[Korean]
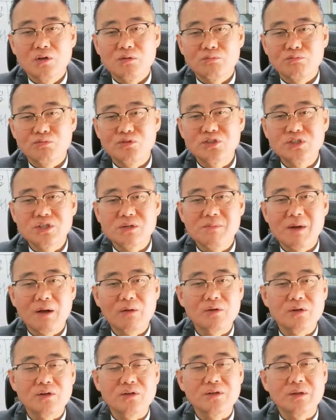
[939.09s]
물질
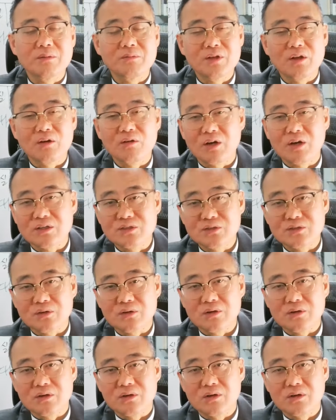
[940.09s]
많고 이런 사람 생각하죠.